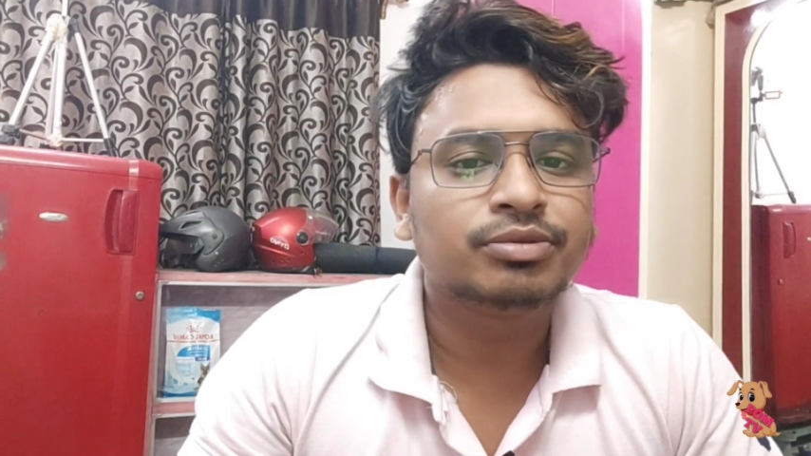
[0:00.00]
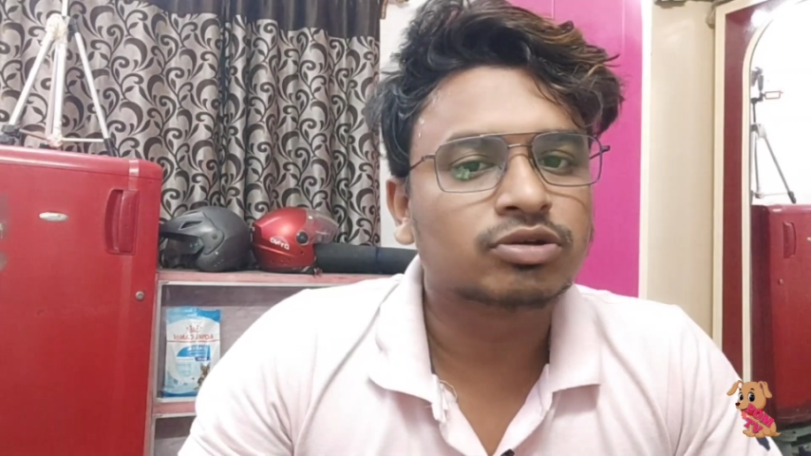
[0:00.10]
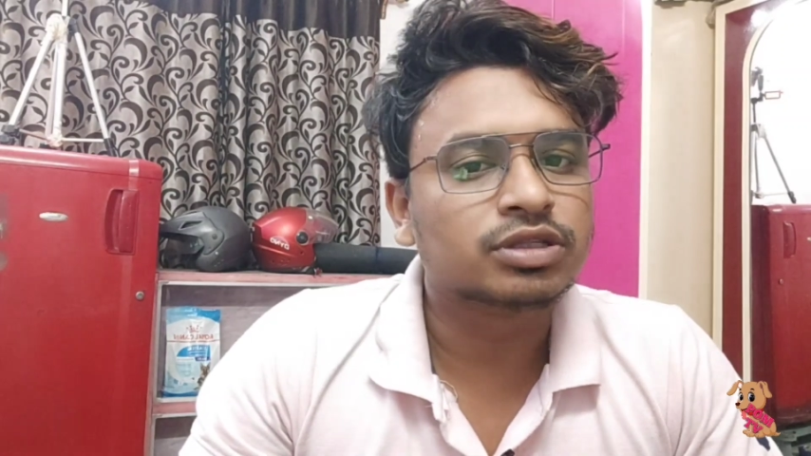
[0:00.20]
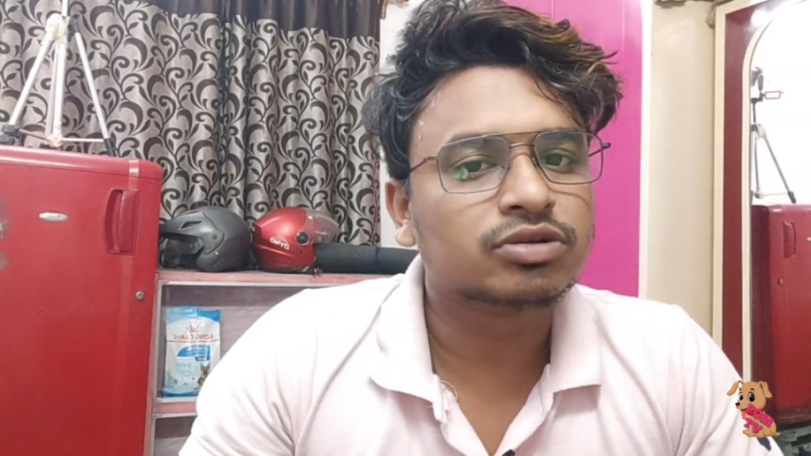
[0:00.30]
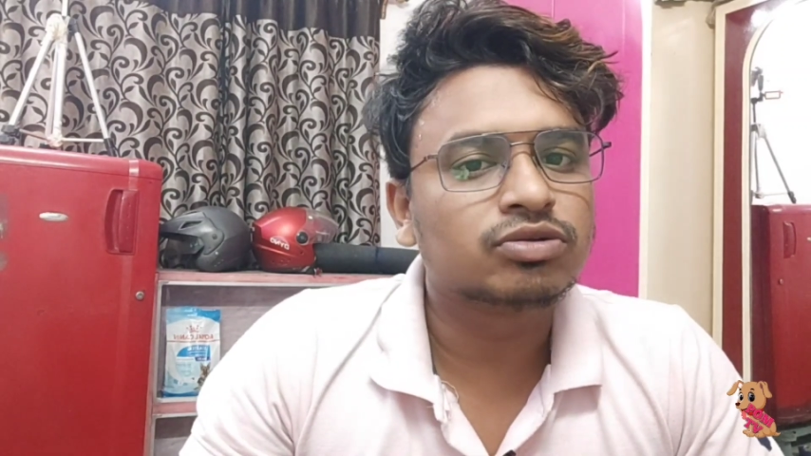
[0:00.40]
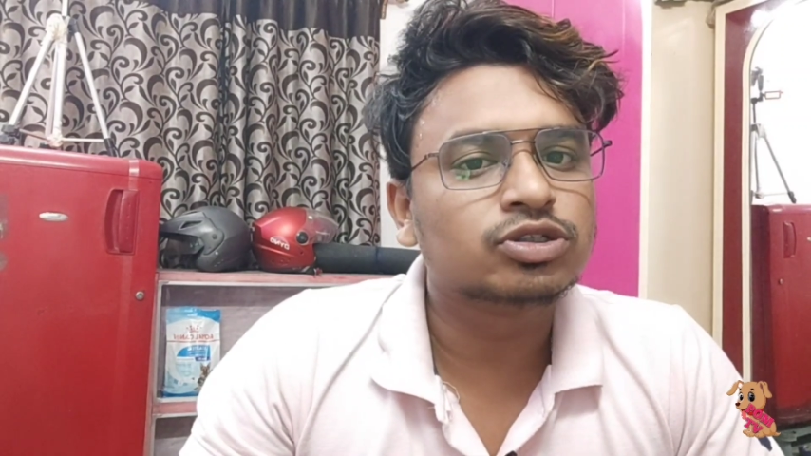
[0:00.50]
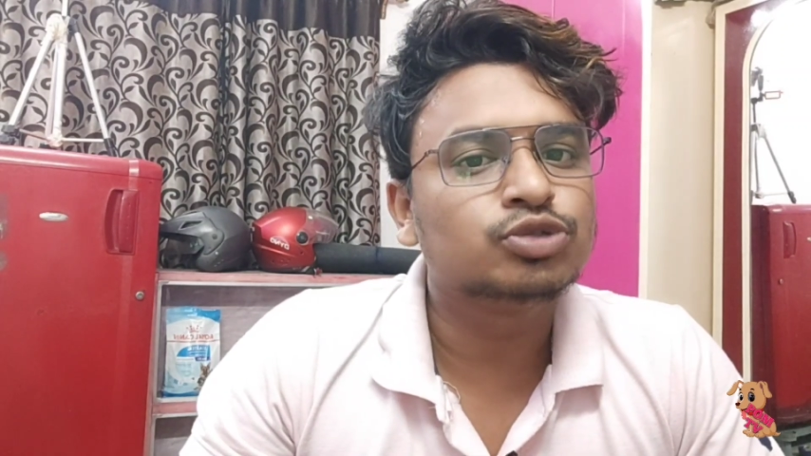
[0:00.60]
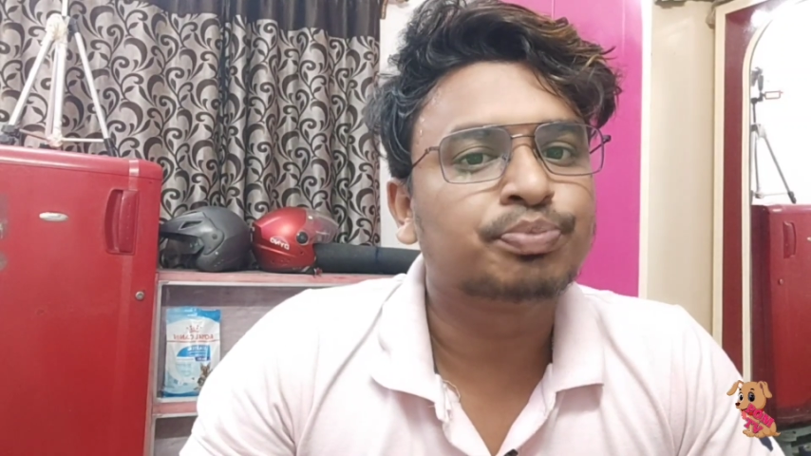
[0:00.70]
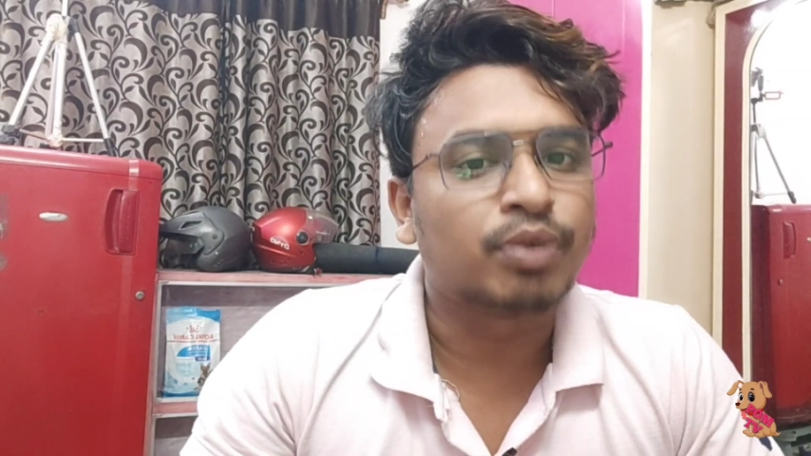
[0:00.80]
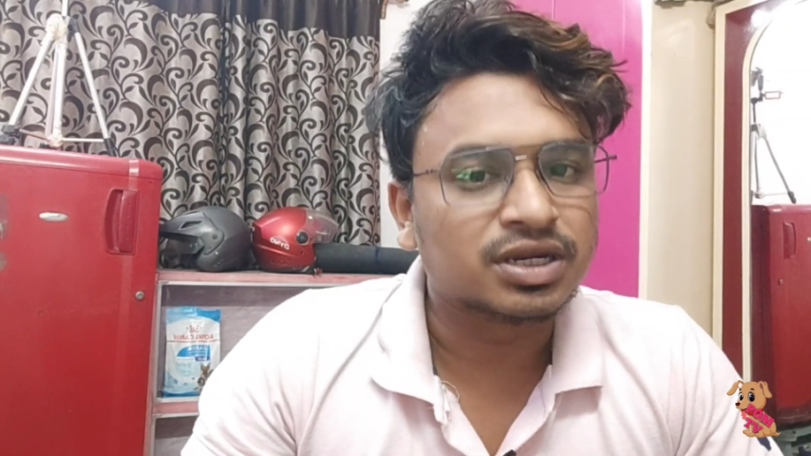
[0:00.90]
আমি ওখান থেকে কোনো
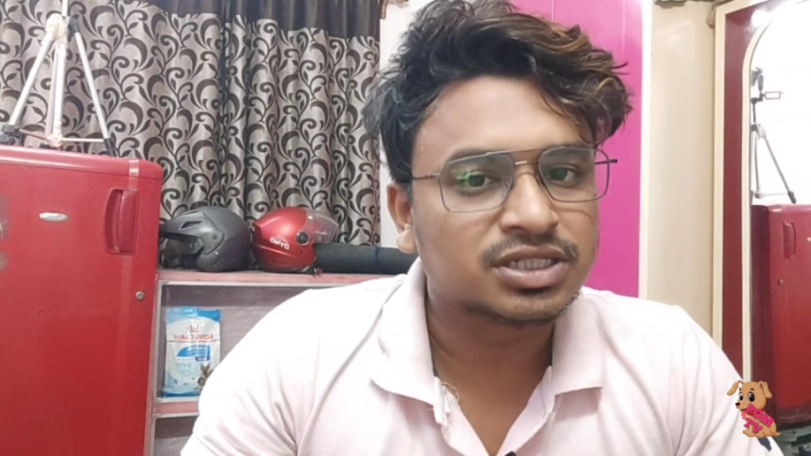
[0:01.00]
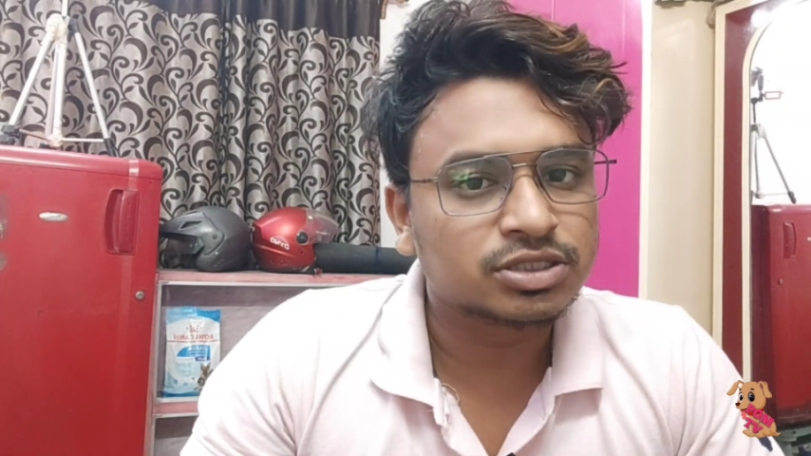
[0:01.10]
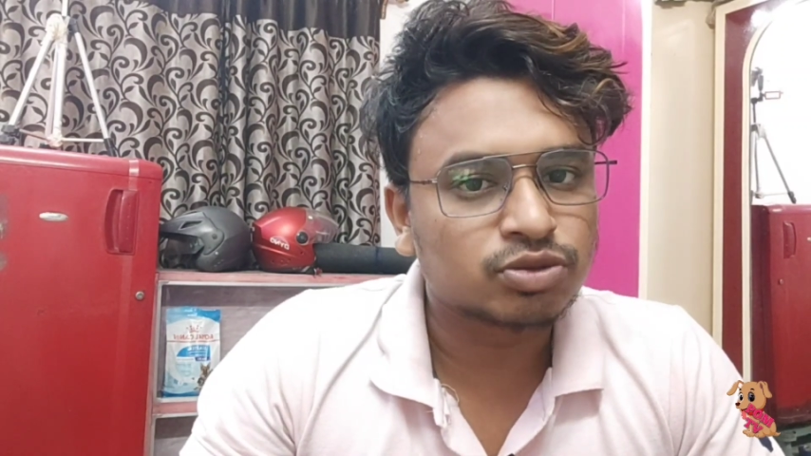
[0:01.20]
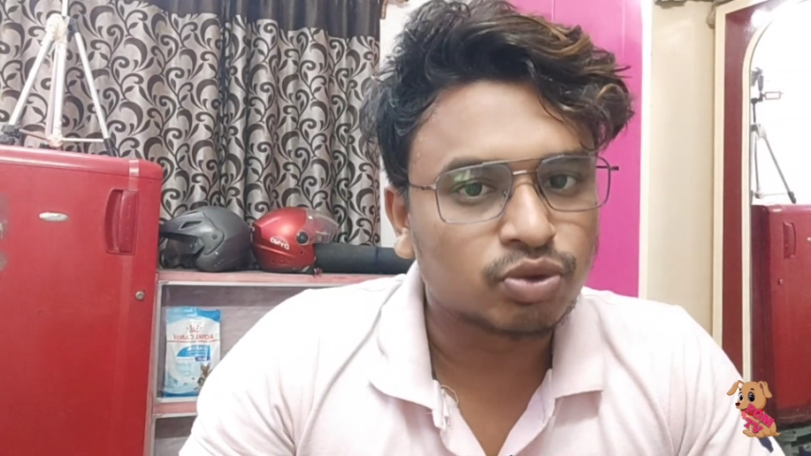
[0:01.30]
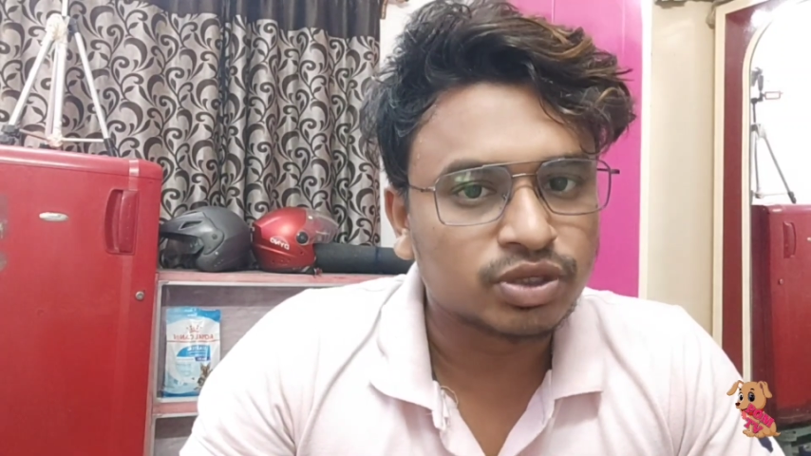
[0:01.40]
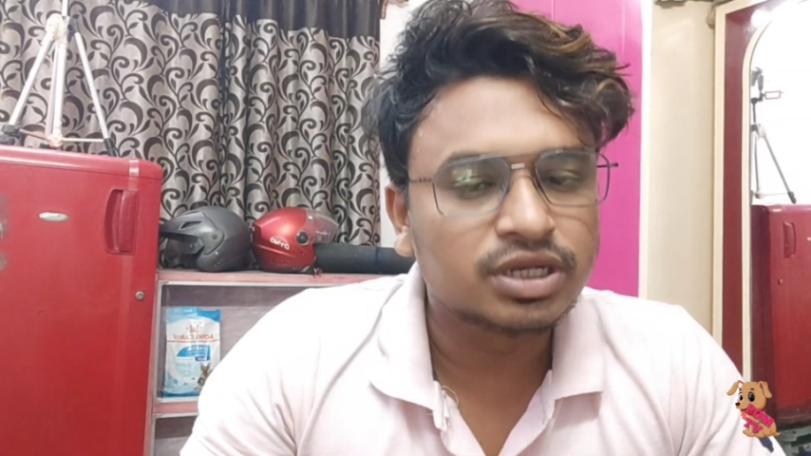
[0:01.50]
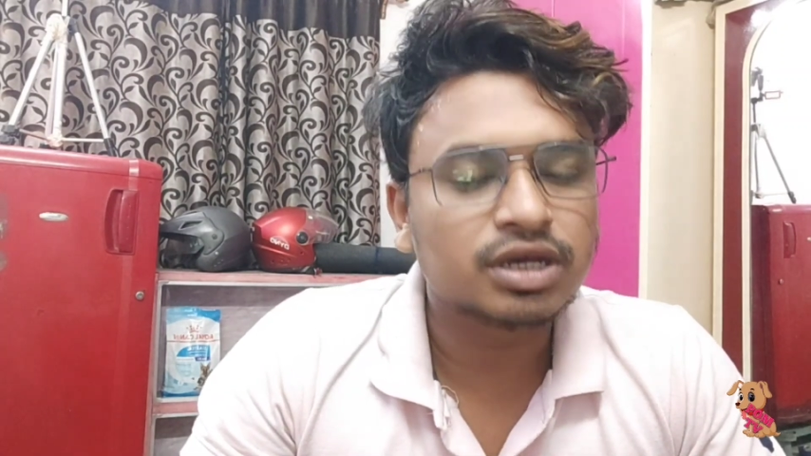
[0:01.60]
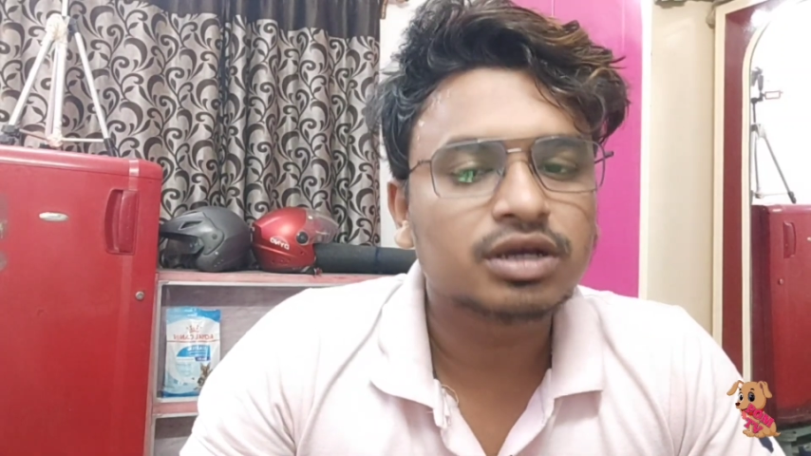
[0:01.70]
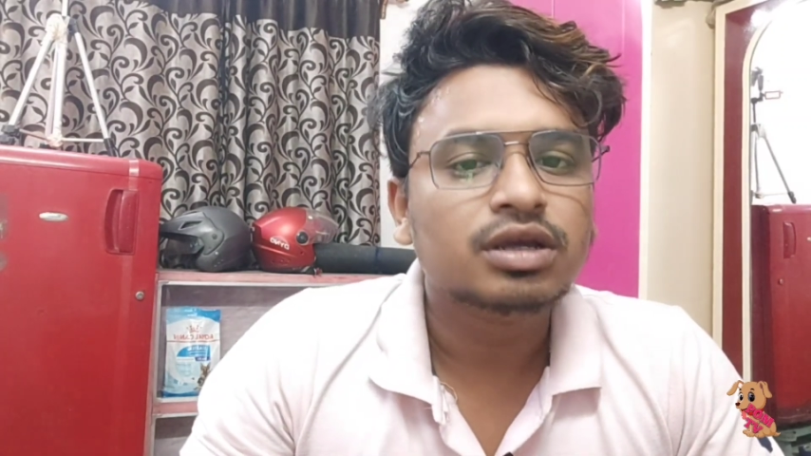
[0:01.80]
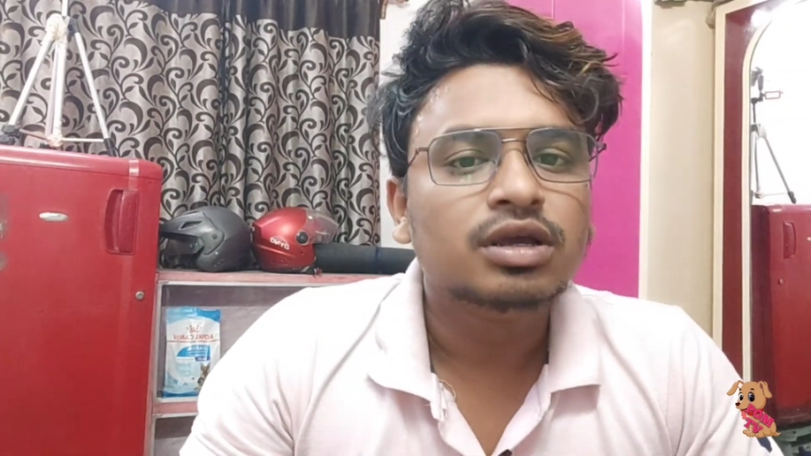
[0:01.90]
কিছু পারচেস করি না